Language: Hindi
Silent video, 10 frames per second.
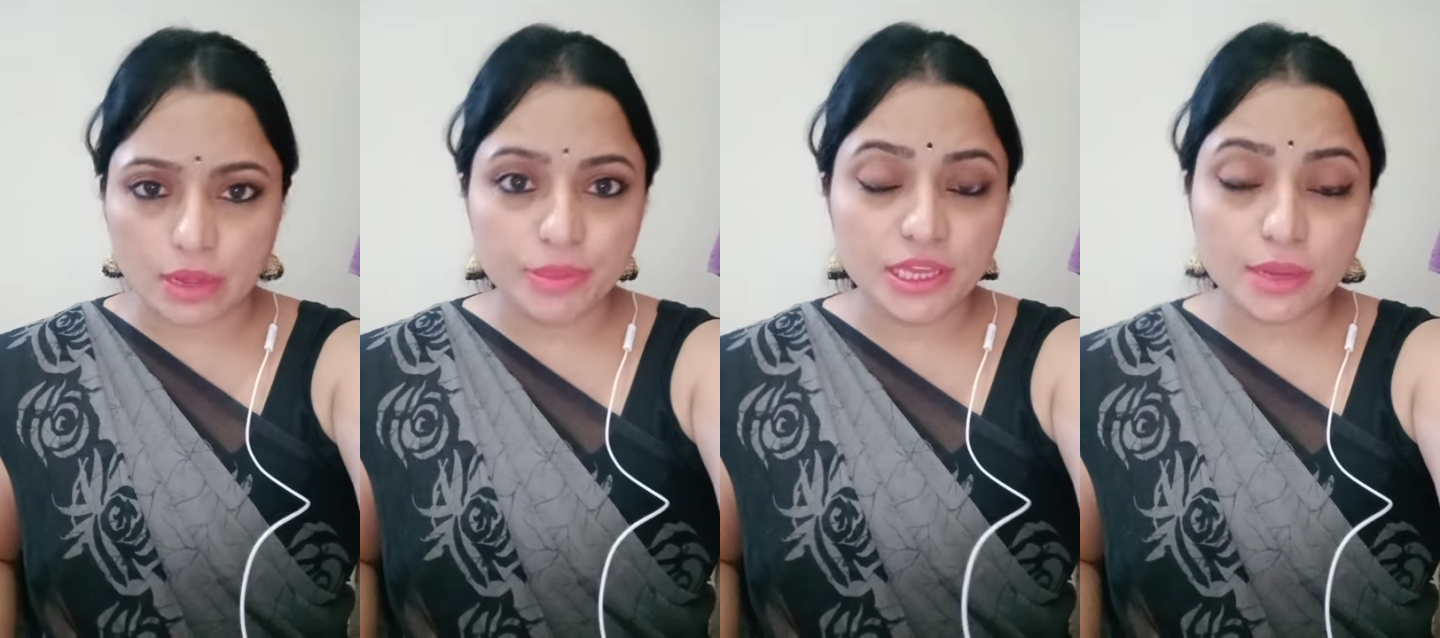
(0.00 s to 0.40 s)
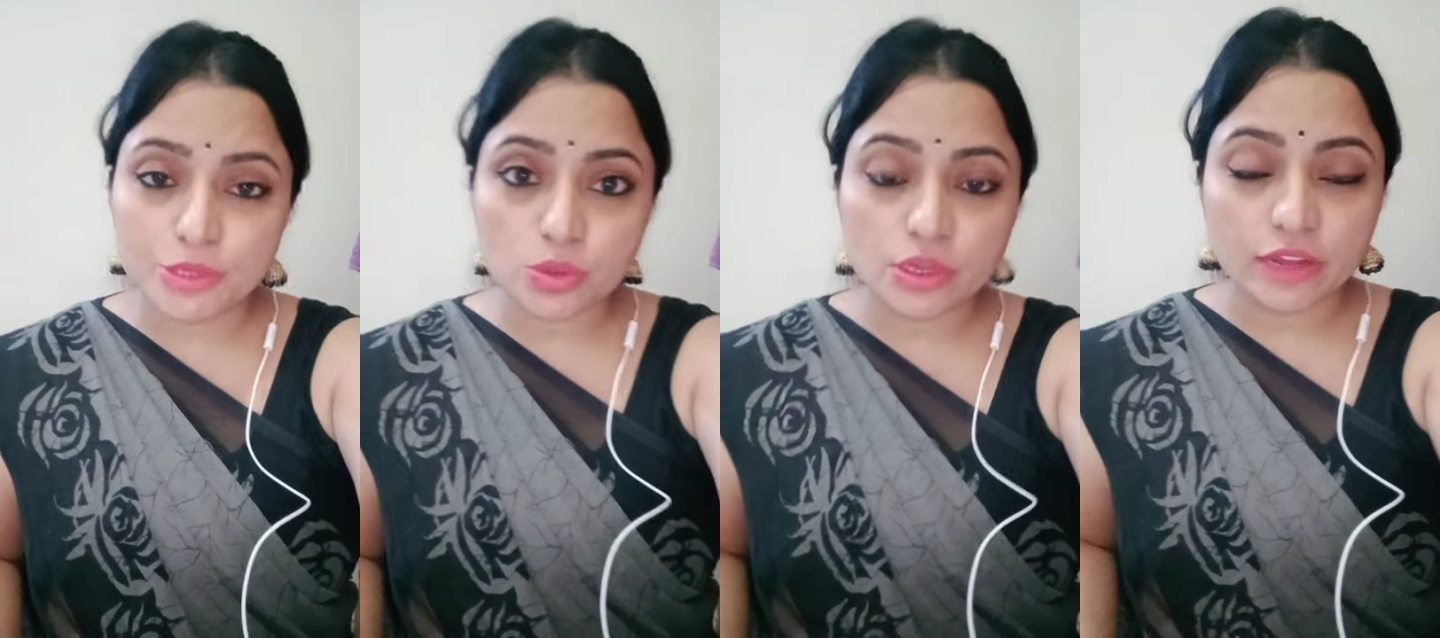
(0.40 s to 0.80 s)
अभी हम
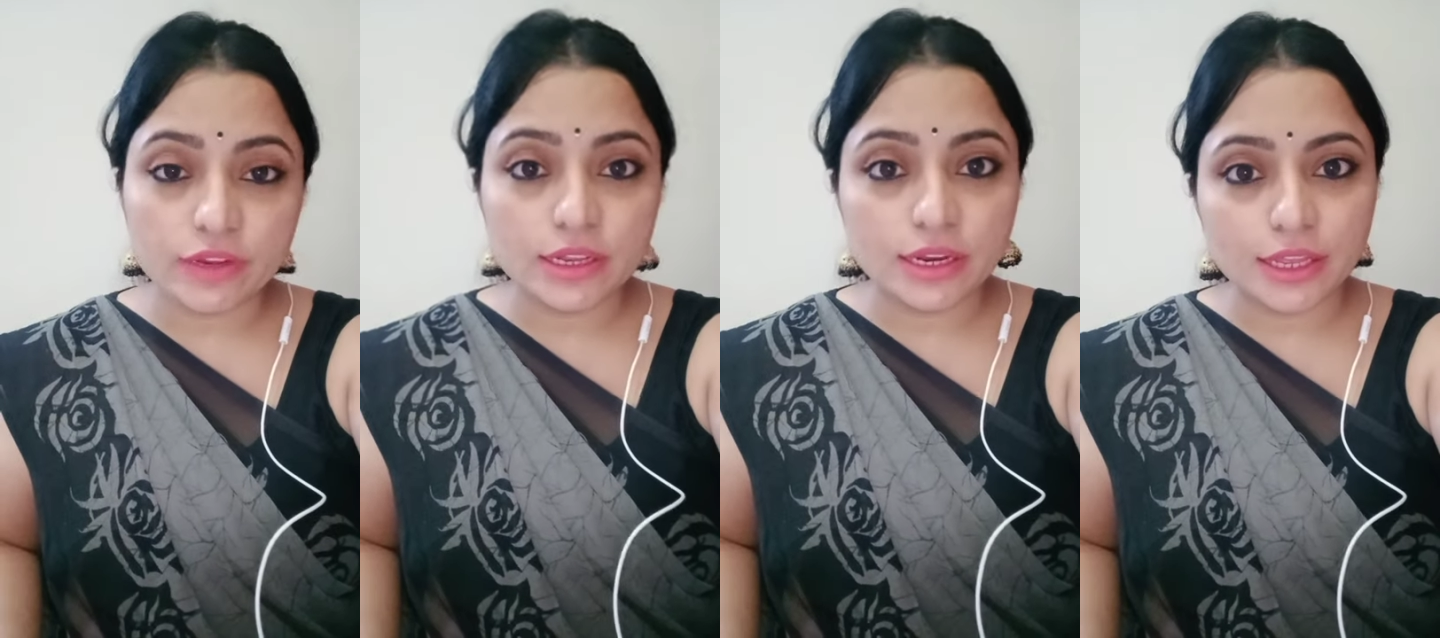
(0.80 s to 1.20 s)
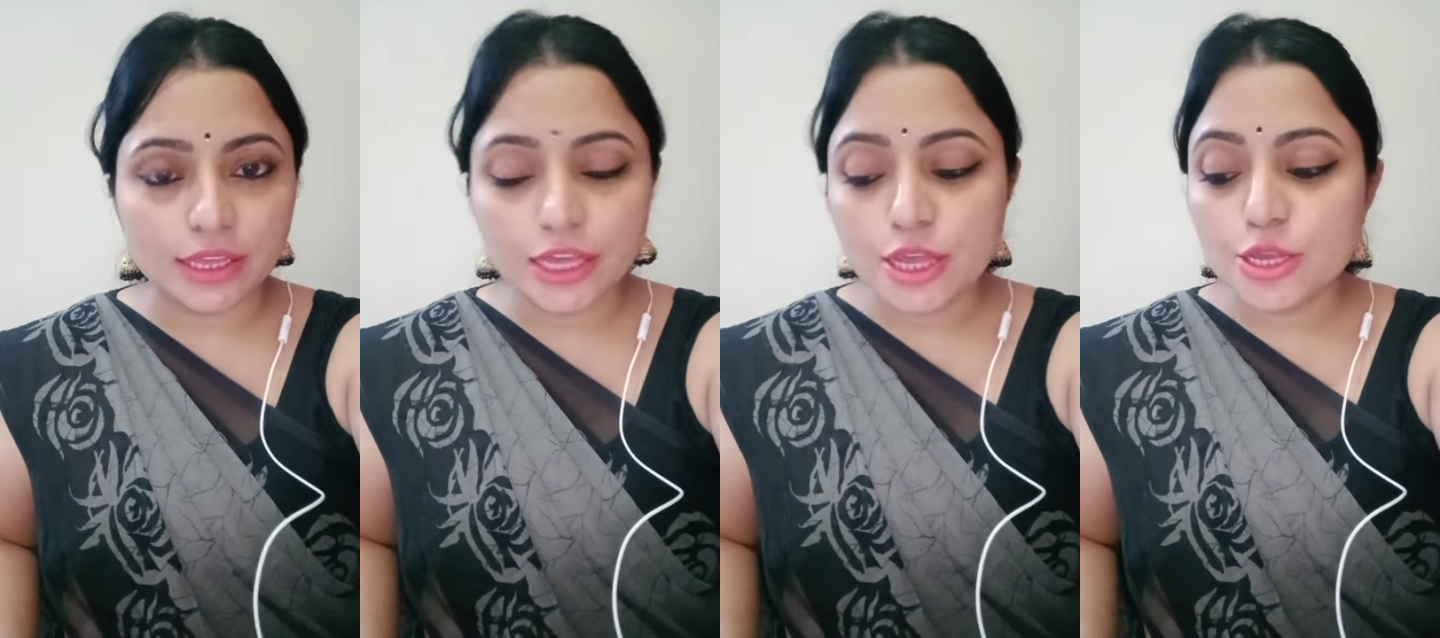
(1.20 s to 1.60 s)
इसको कवर
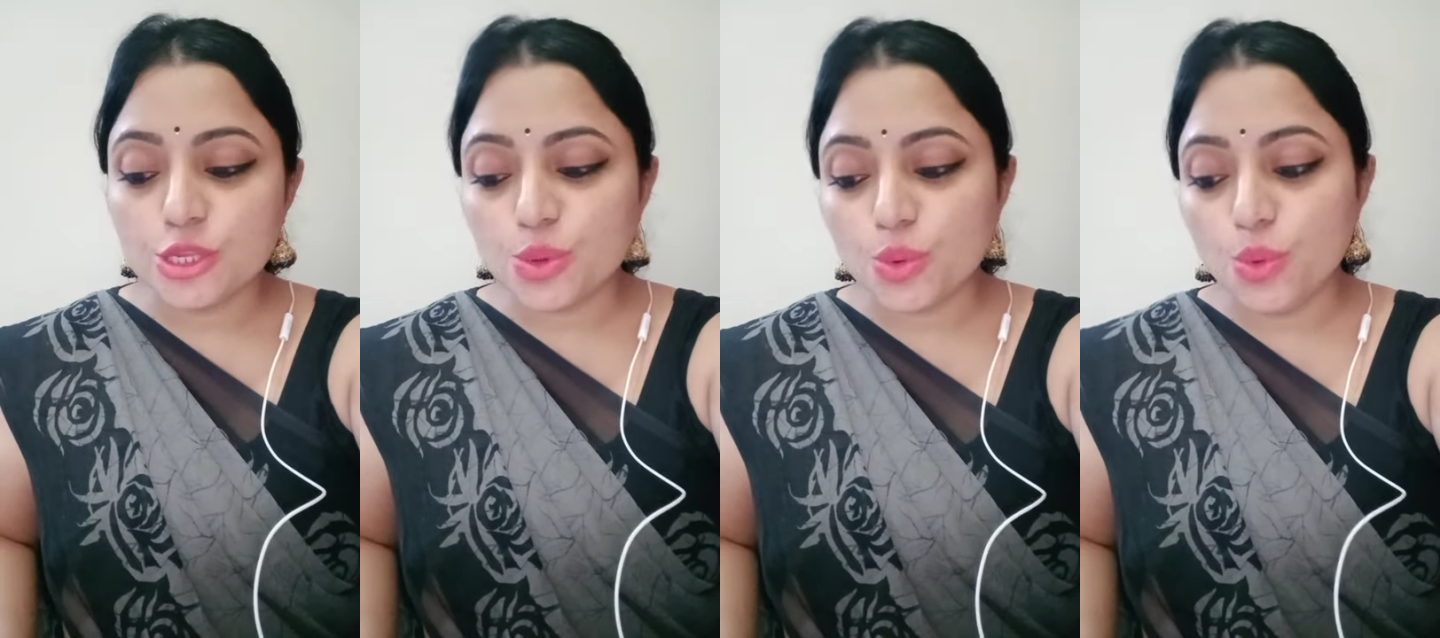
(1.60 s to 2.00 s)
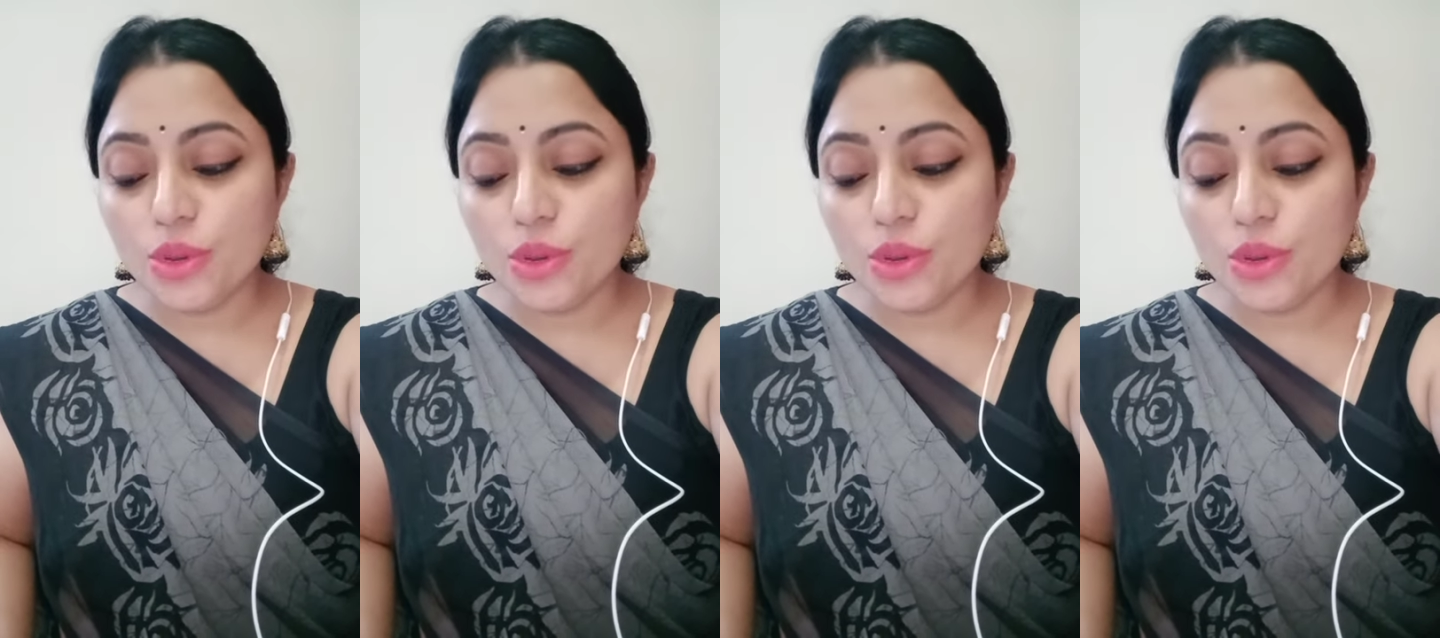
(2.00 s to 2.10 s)
करेंगे तो